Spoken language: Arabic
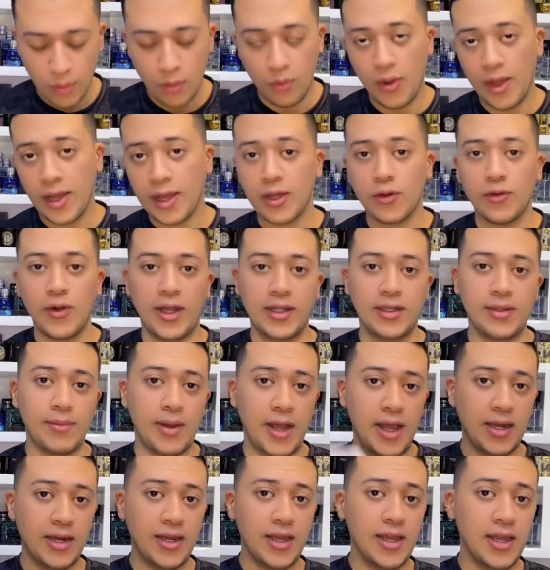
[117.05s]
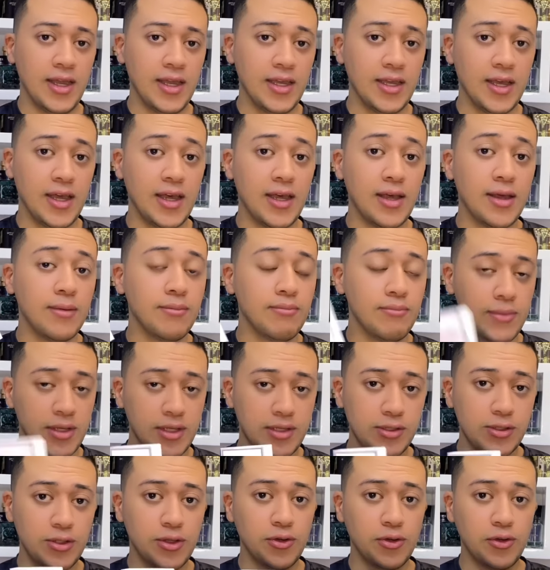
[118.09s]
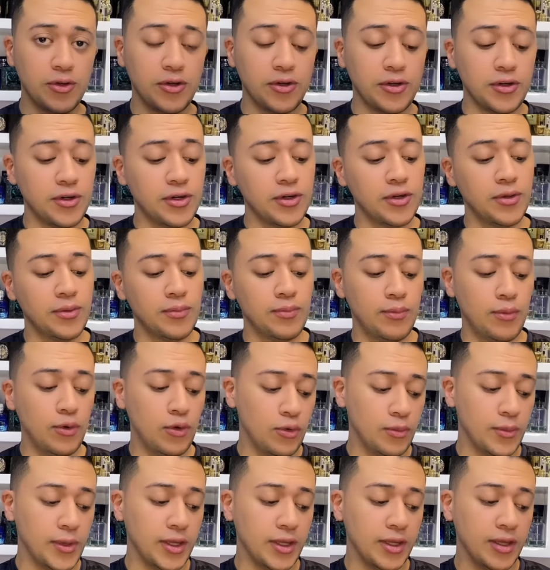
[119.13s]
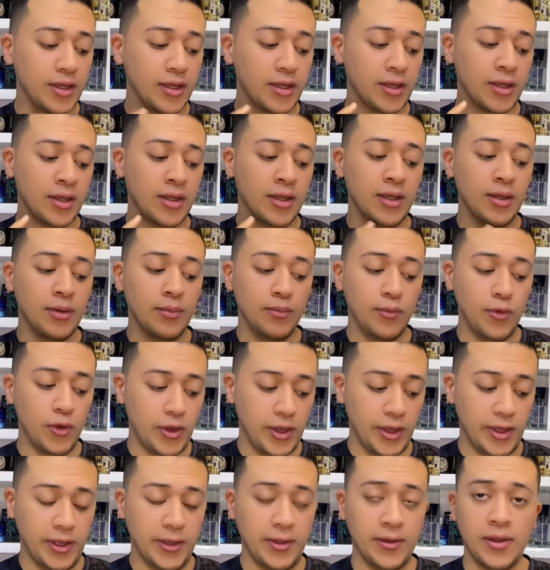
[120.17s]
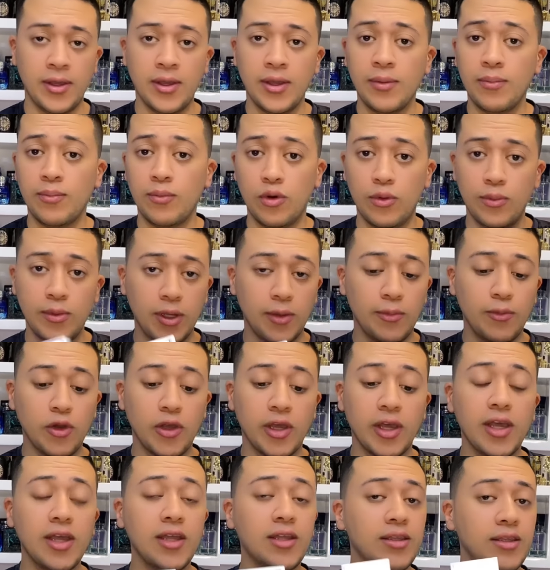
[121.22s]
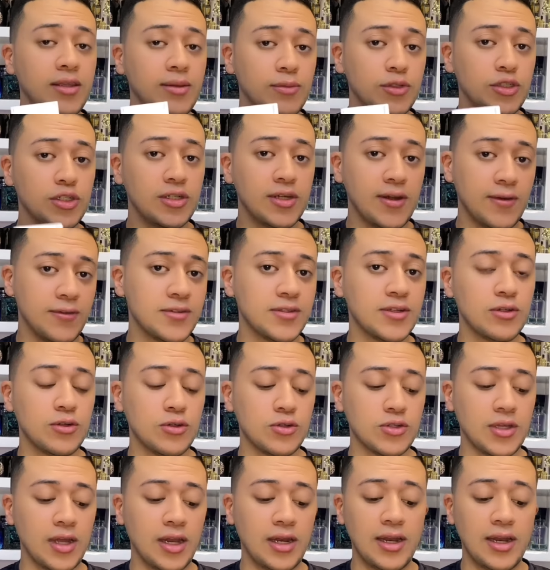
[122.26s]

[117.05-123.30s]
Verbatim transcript: واخر واحده معانا هي ميس ديور بلومينج بوكيه بلومينج بوكيه دي مش نفس النسخه